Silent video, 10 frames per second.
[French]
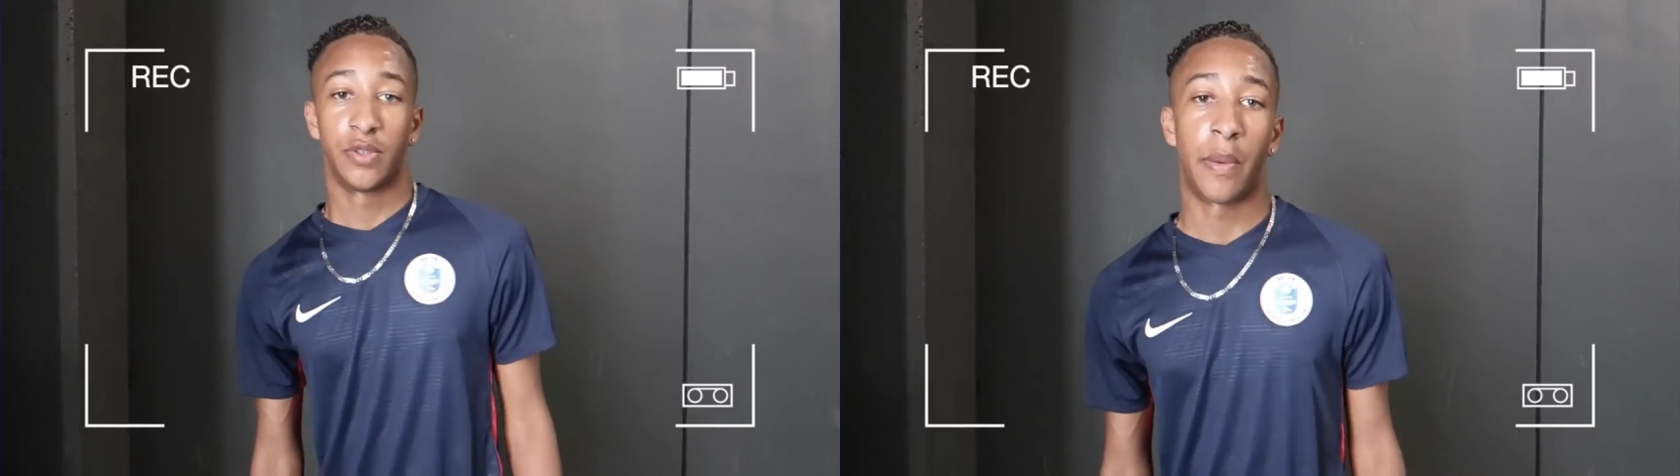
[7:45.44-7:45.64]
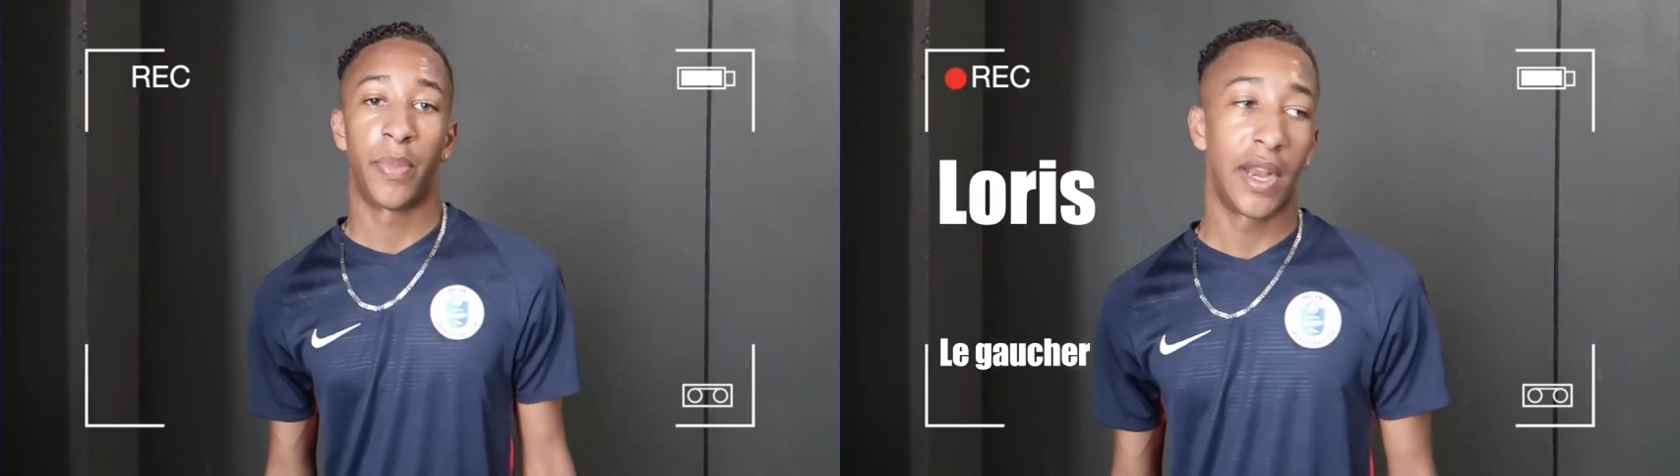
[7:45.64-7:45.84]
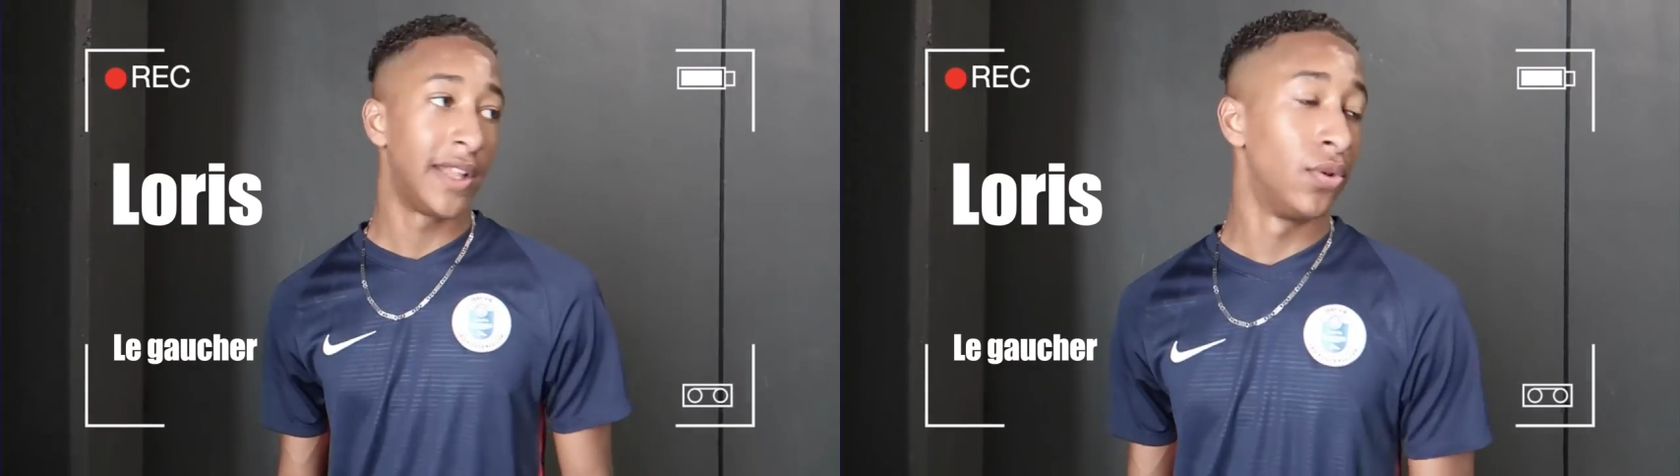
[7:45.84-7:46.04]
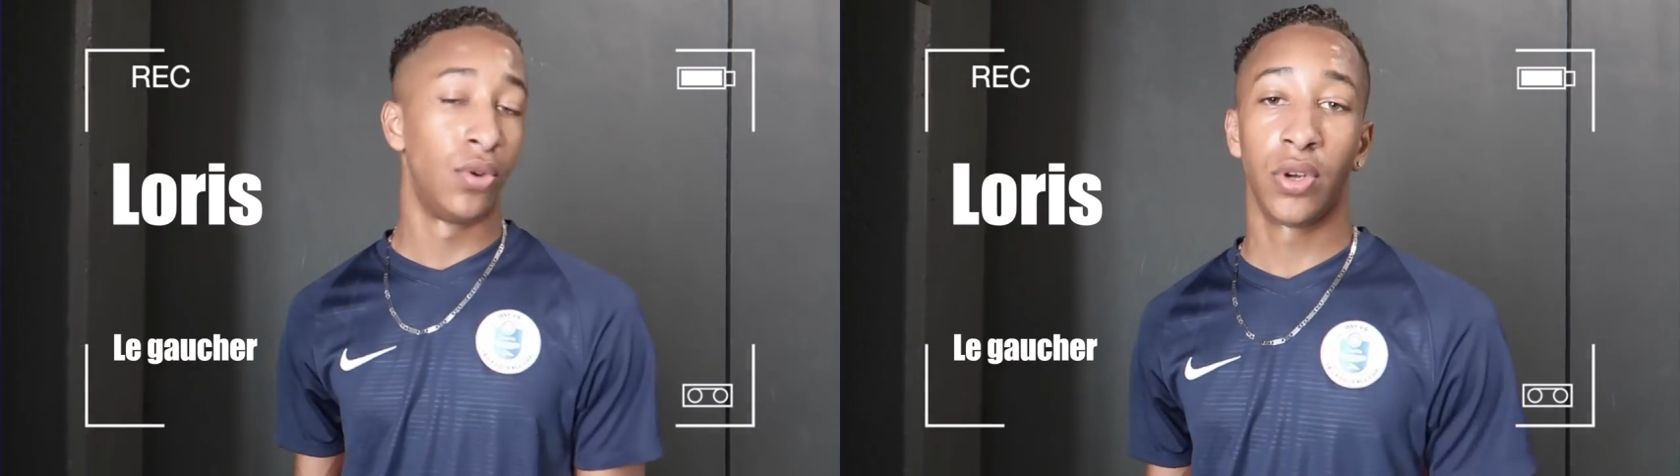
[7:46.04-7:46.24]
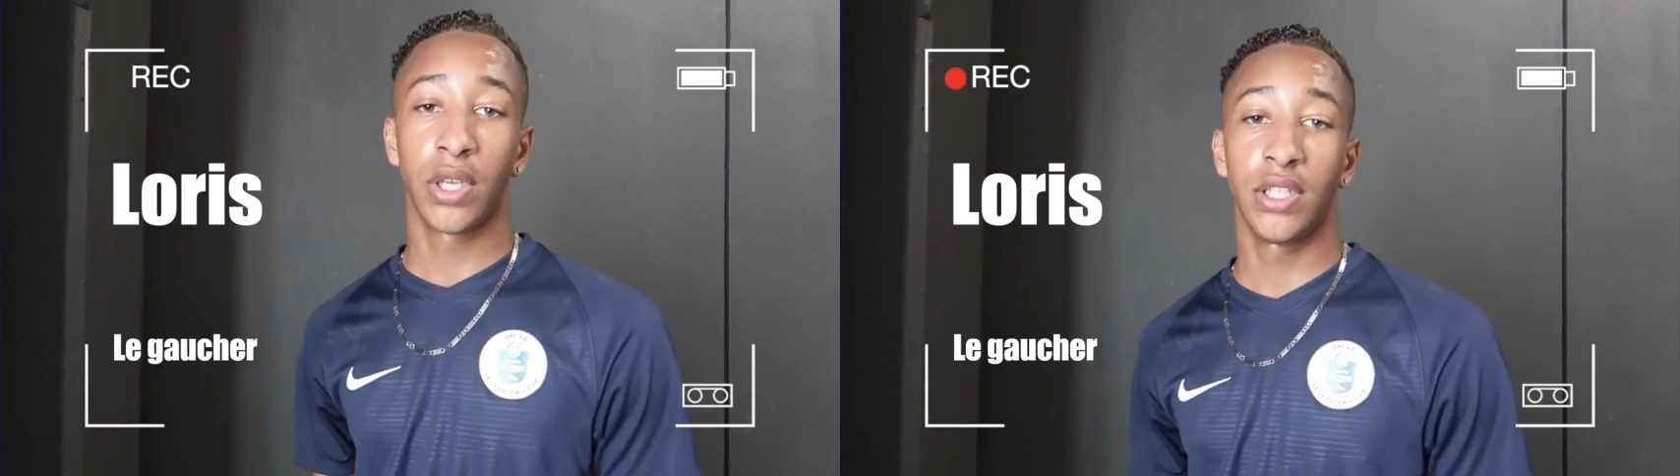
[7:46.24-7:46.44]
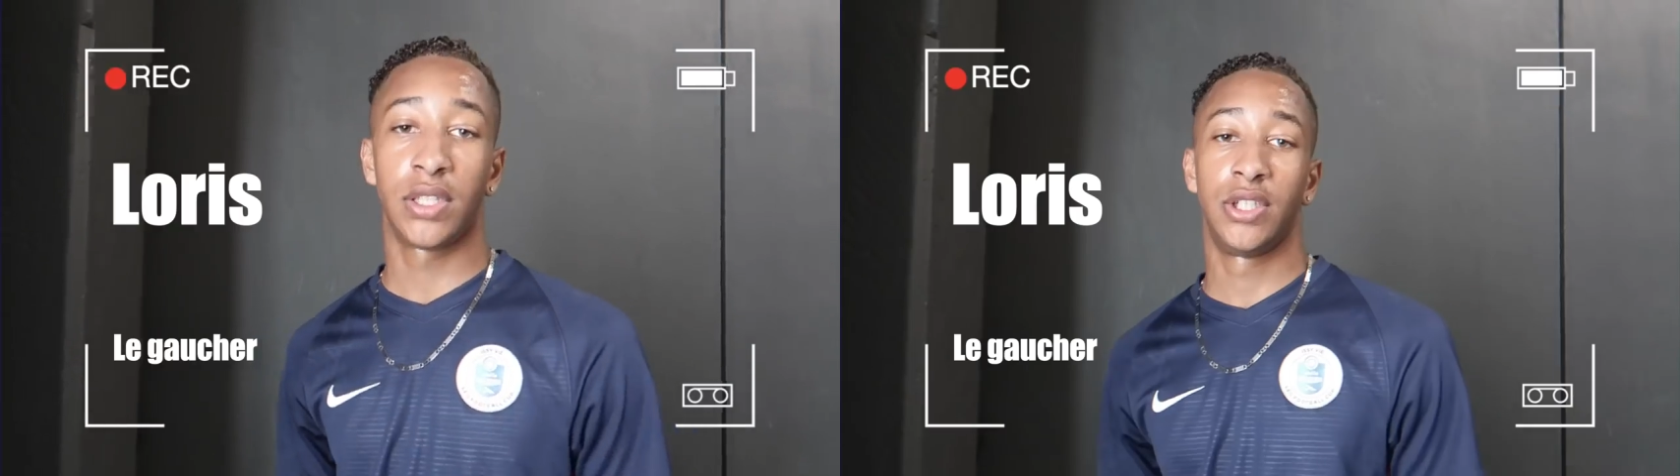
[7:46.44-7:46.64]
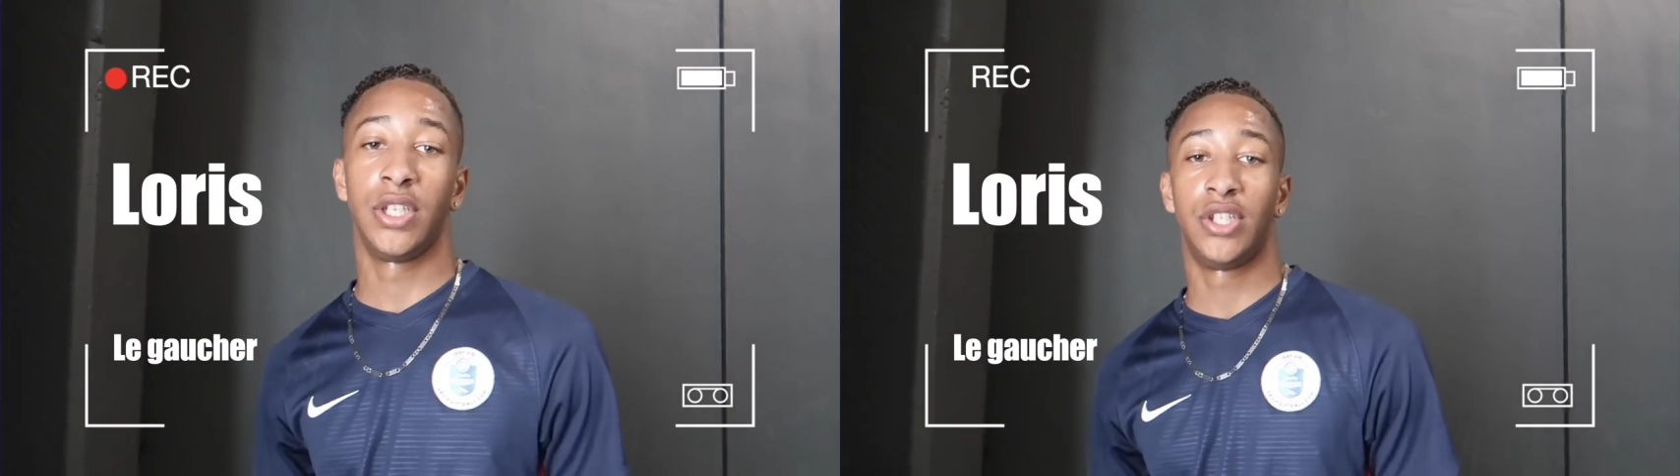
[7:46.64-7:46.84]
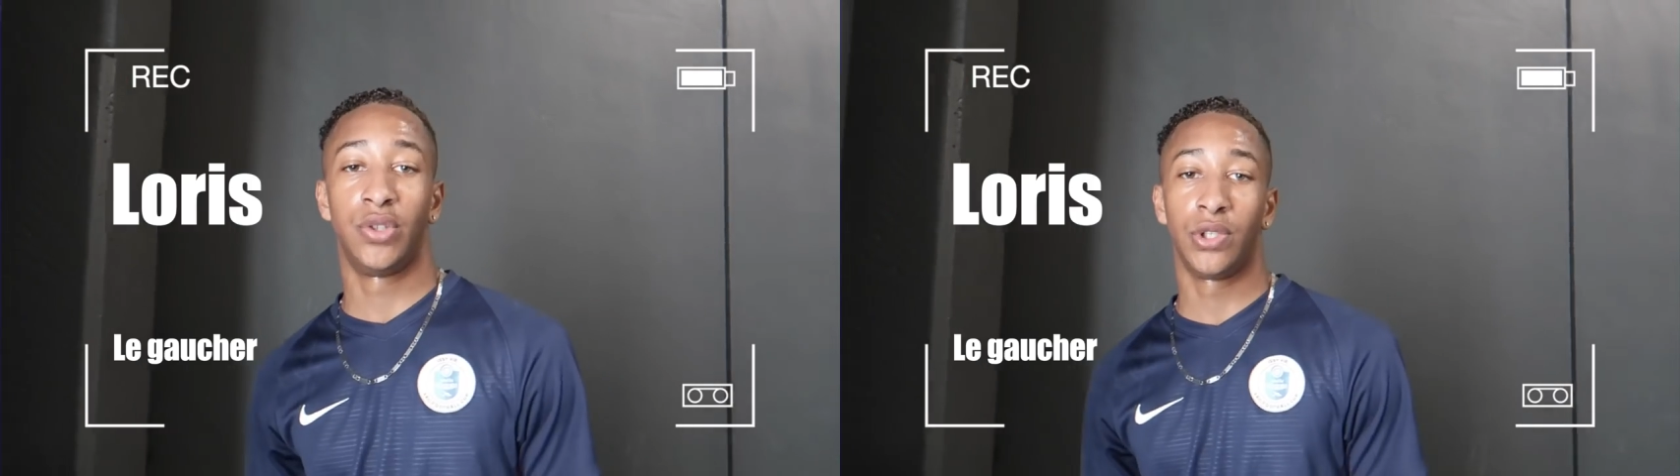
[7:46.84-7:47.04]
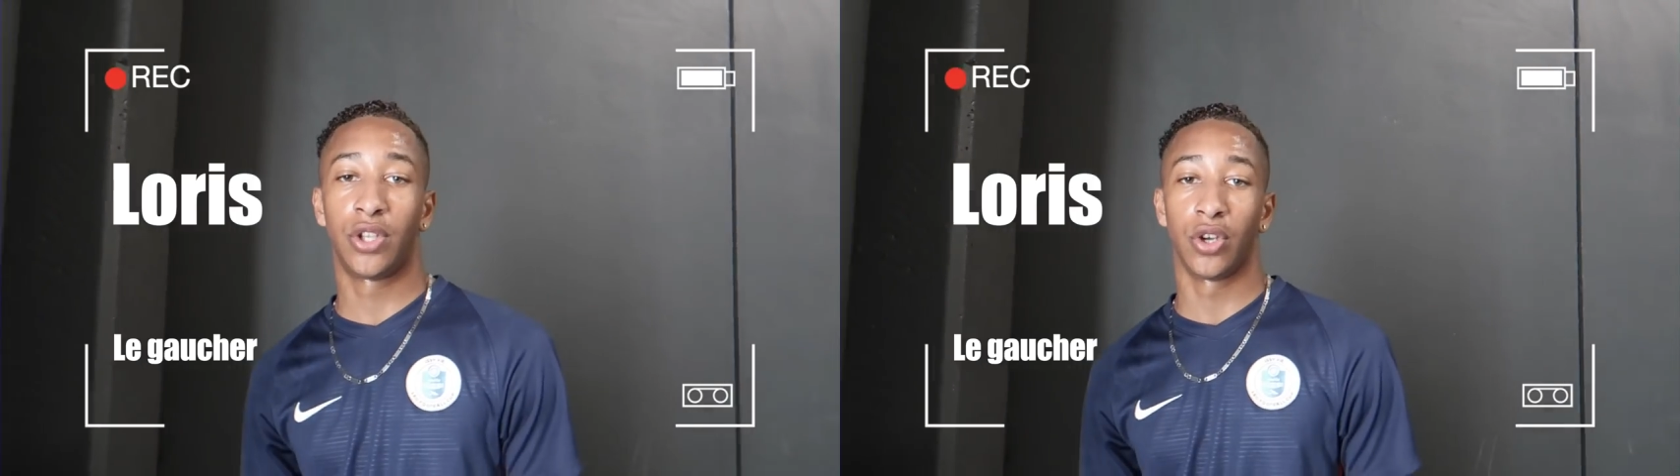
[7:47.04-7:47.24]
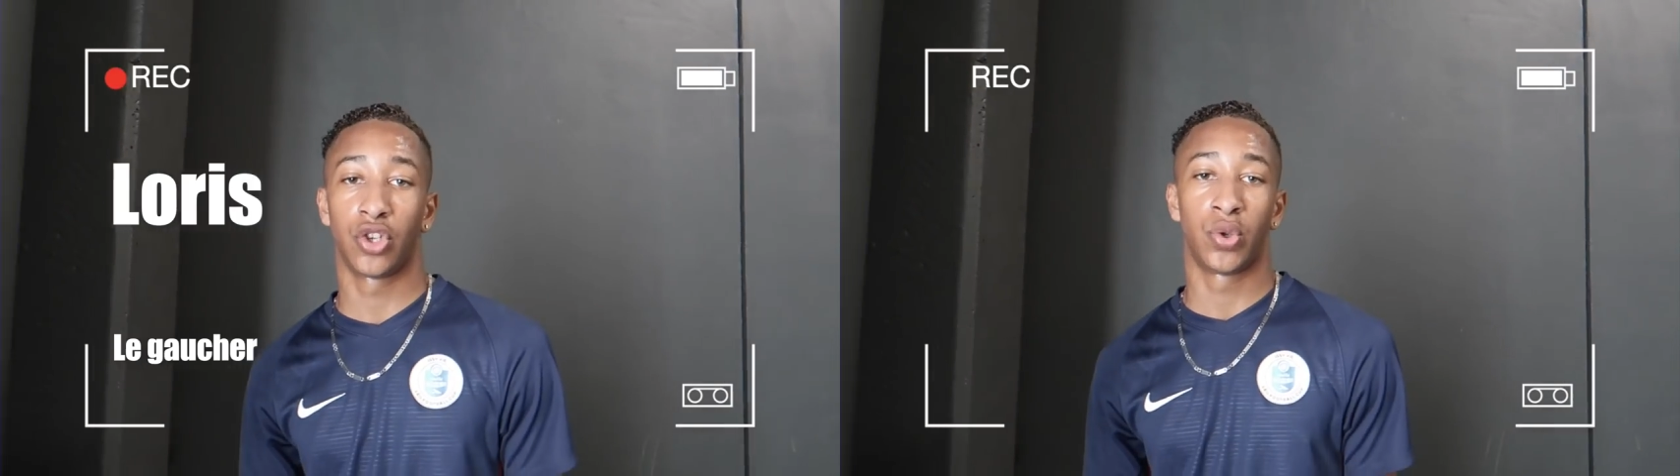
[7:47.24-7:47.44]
Je m'appelle Adion Loris, j'ai 18 ans,